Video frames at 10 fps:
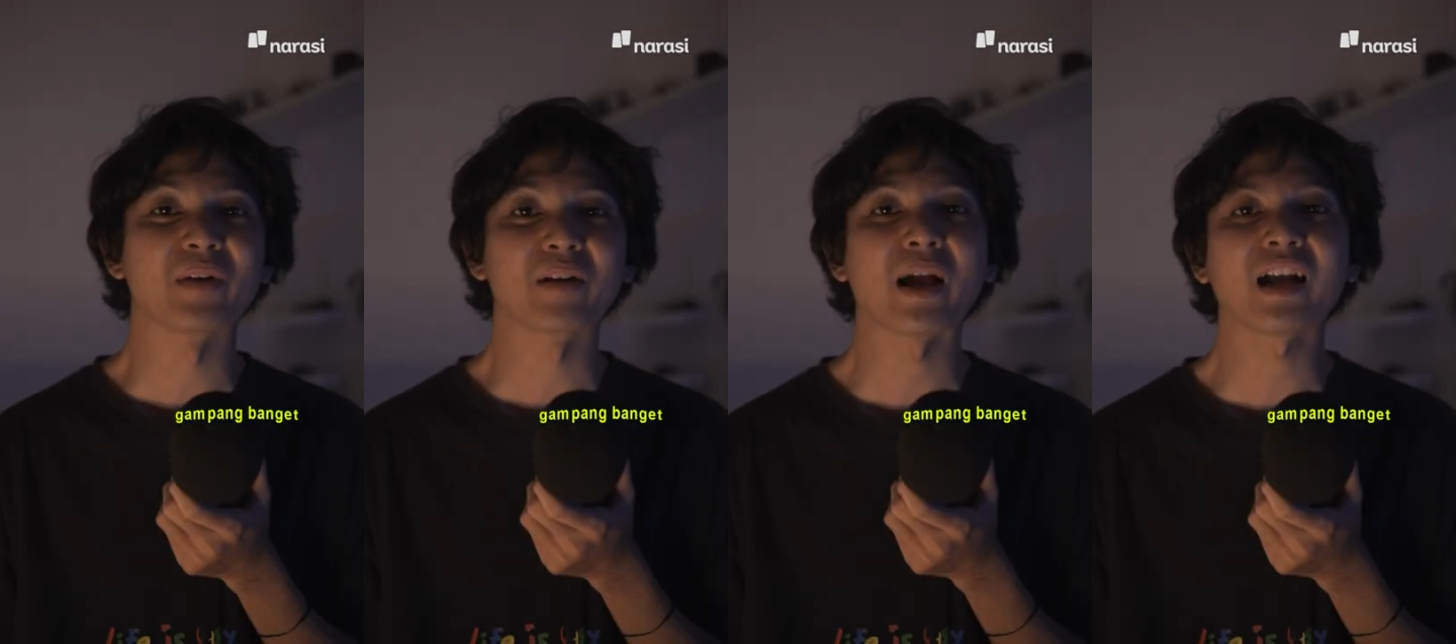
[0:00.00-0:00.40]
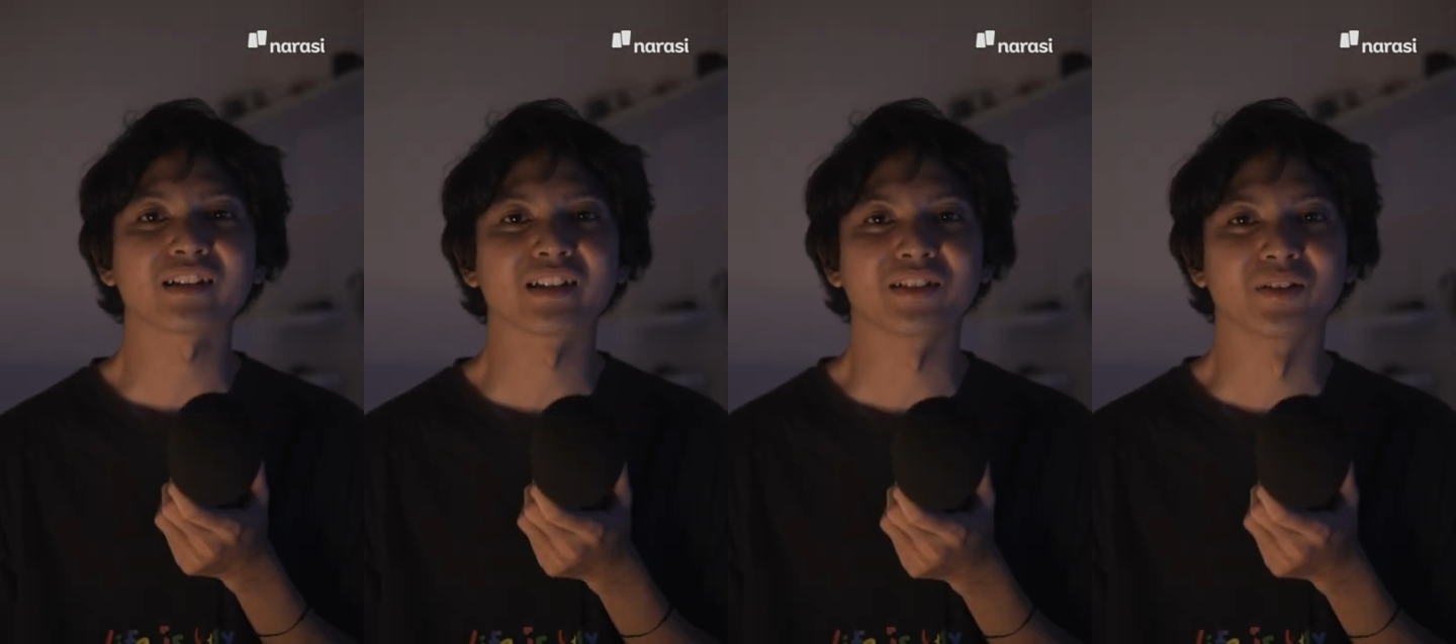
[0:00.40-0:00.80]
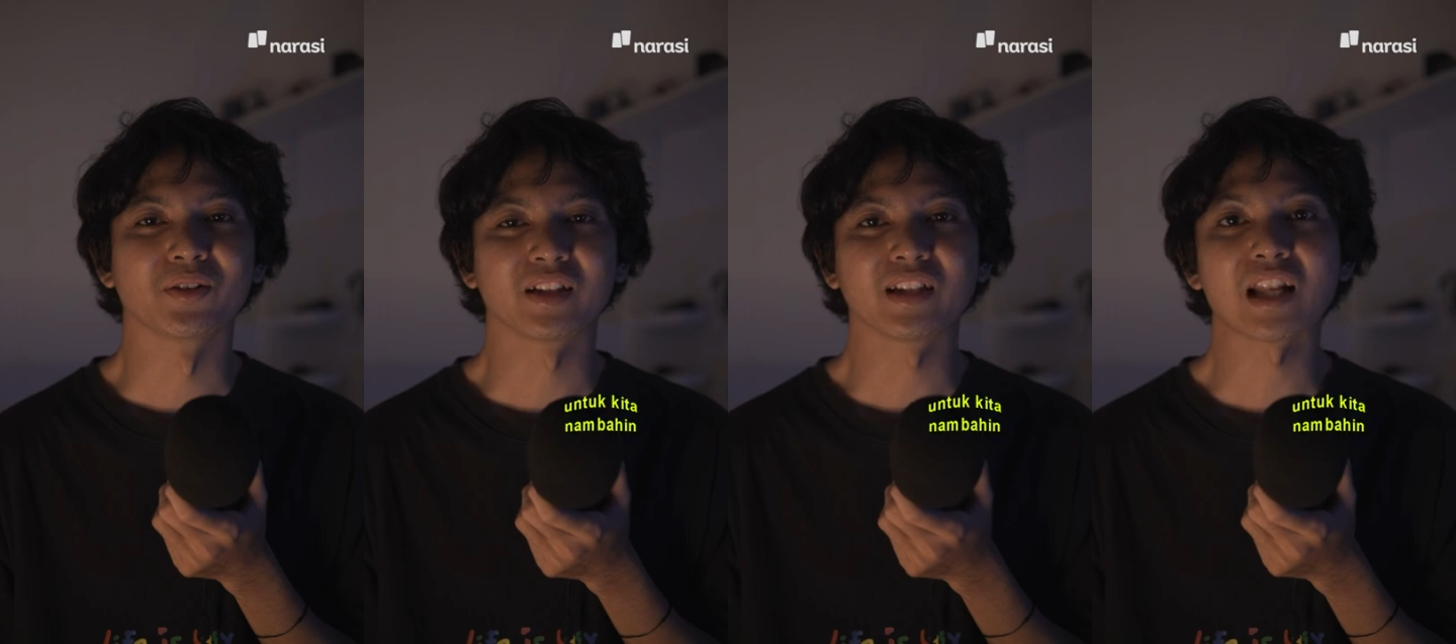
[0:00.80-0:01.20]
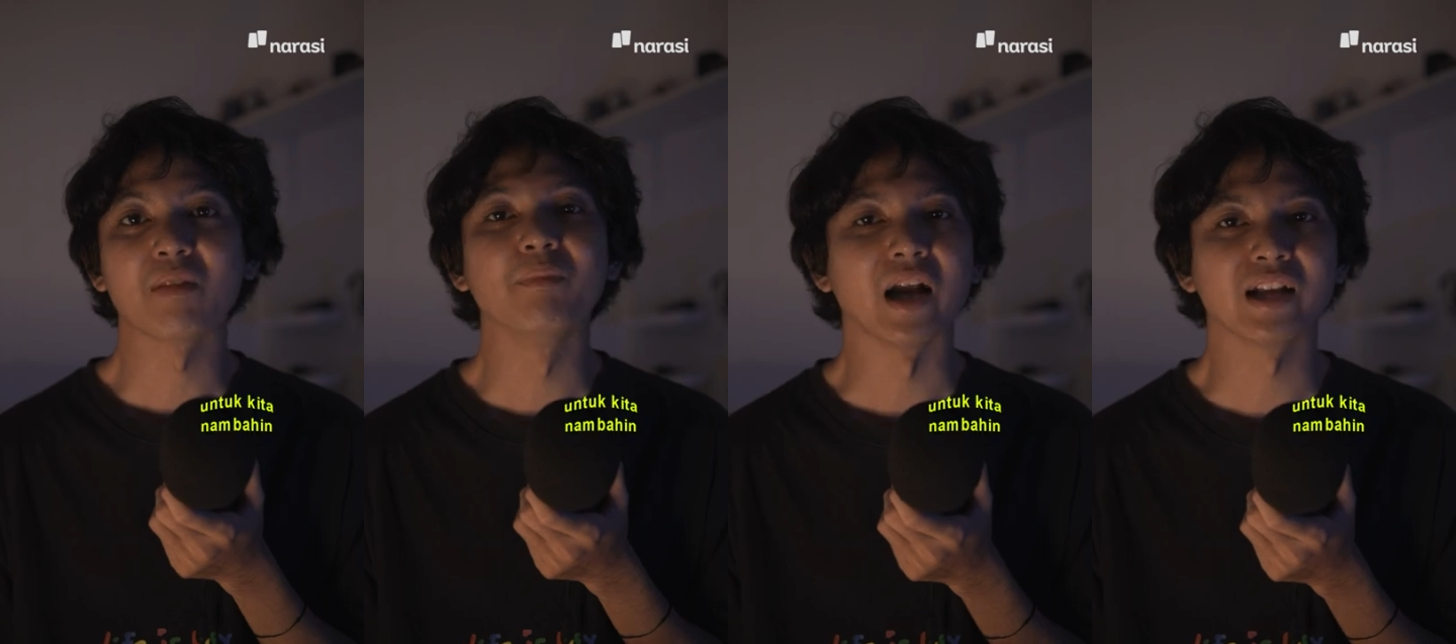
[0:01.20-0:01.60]
gampang banget gitu untuk kita
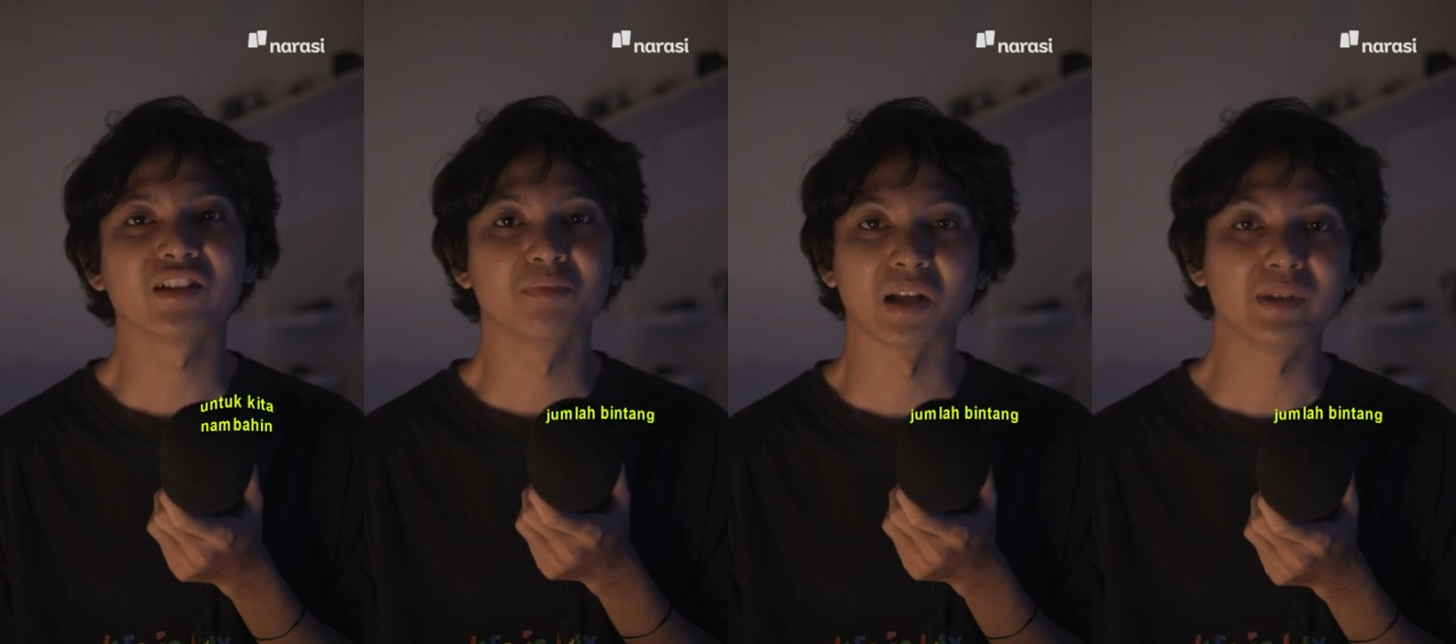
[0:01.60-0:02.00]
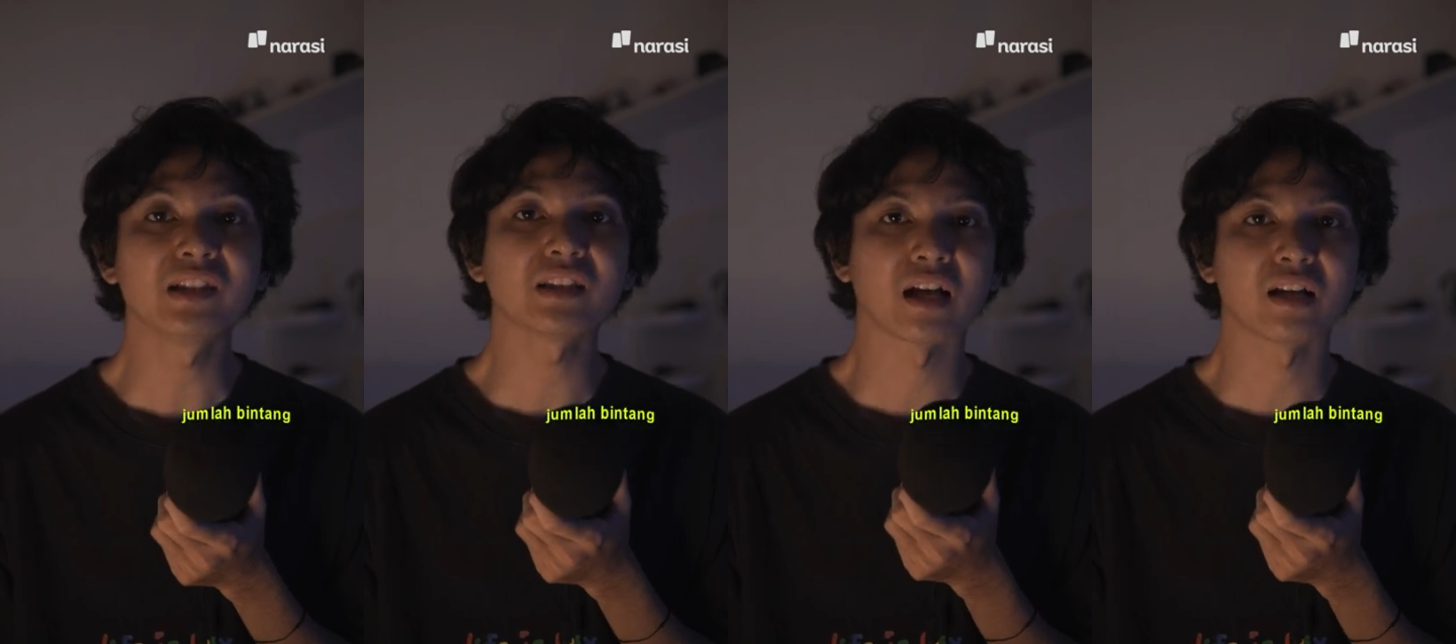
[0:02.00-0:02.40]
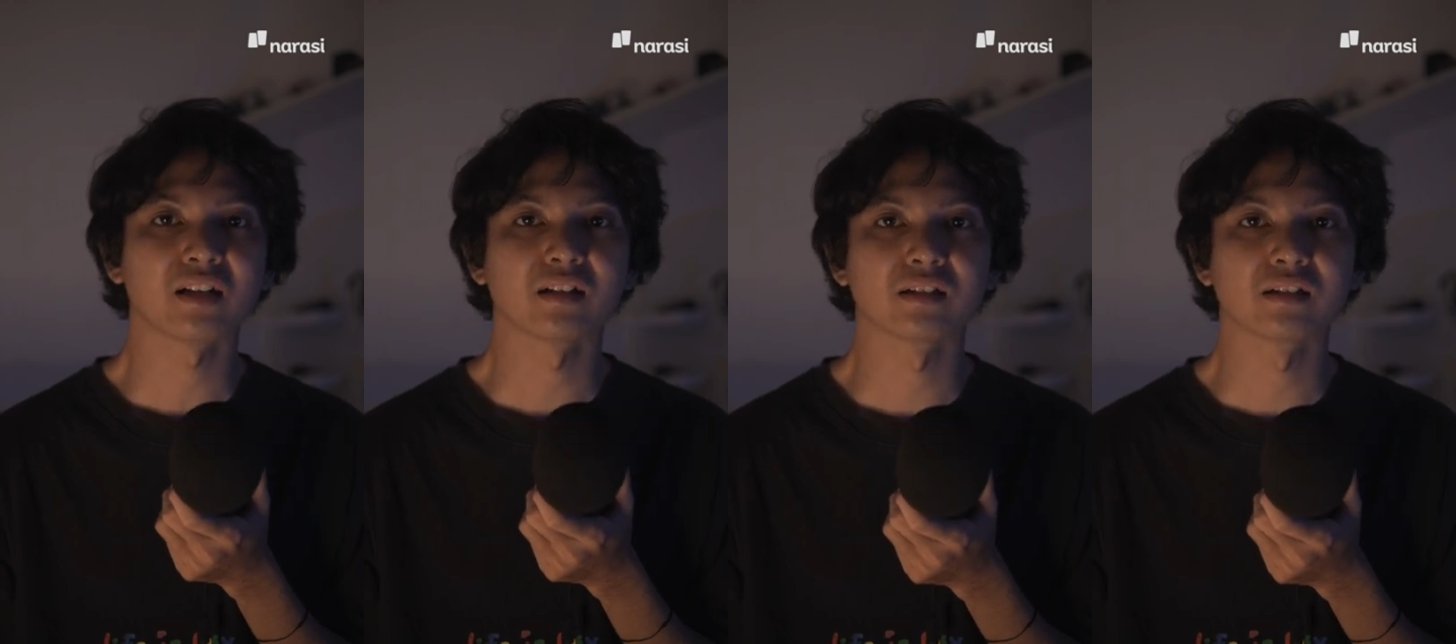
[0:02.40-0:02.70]
nambahin jumlah bintang.